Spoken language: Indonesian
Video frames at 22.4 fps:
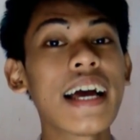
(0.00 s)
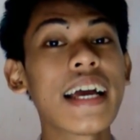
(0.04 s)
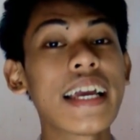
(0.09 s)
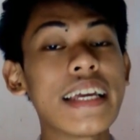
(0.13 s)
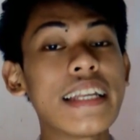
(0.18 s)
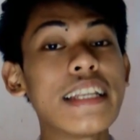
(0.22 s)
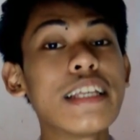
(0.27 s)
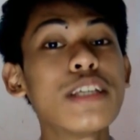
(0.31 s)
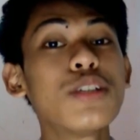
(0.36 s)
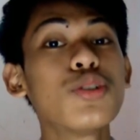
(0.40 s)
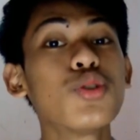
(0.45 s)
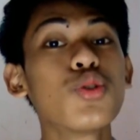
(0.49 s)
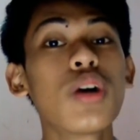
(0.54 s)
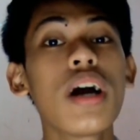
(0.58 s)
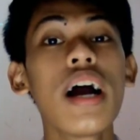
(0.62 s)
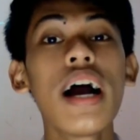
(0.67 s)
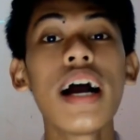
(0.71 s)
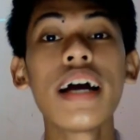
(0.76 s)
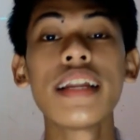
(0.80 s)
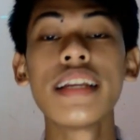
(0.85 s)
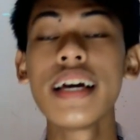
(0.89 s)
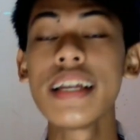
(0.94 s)
ini juga
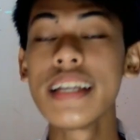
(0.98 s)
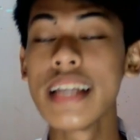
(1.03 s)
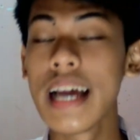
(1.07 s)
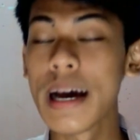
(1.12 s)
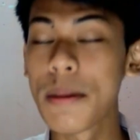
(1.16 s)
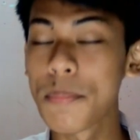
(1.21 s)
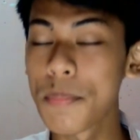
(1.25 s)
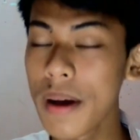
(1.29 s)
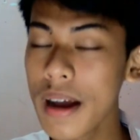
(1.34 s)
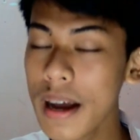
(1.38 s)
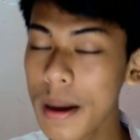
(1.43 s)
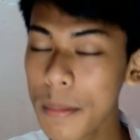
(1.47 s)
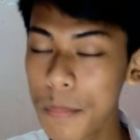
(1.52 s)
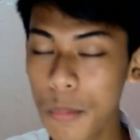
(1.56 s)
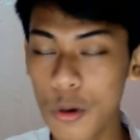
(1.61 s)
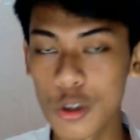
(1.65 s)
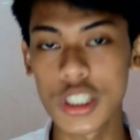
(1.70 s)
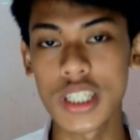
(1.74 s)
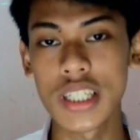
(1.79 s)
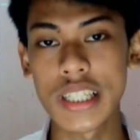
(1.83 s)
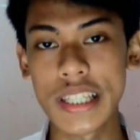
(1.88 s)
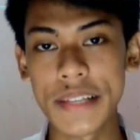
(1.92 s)
ada dampak
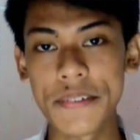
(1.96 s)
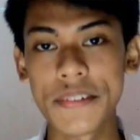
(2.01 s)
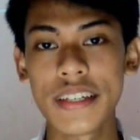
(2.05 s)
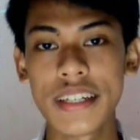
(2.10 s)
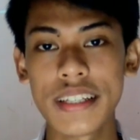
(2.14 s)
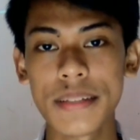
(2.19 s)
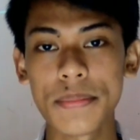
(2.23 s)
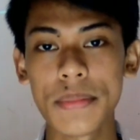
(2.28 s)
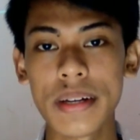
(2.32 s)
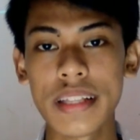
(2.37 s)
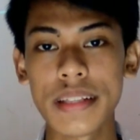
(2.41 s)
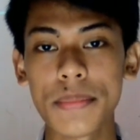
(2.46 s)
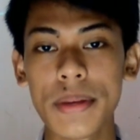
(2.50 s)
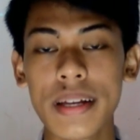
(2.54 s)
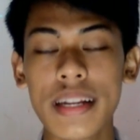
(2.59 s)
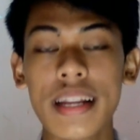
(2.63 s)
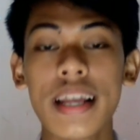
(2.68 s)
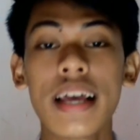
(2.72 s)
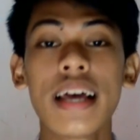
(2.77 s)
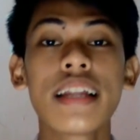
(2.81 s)
positifnya teman-teman.